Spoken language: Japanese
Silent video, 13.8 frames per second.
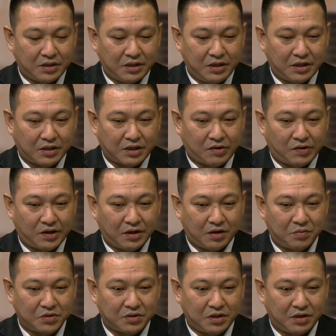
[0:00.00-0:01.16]
言い方はあれか
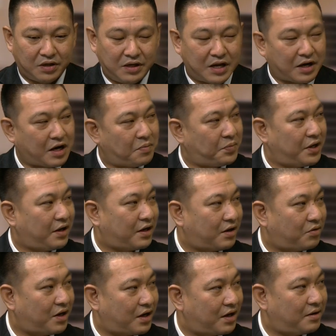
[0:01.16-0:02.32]
もしれない田舎っぺだから
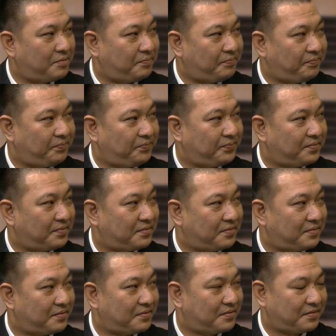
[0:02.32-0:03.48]
俺らそう
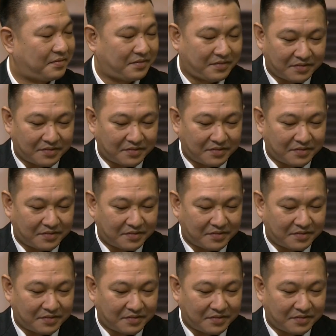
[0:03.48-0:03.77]
ですね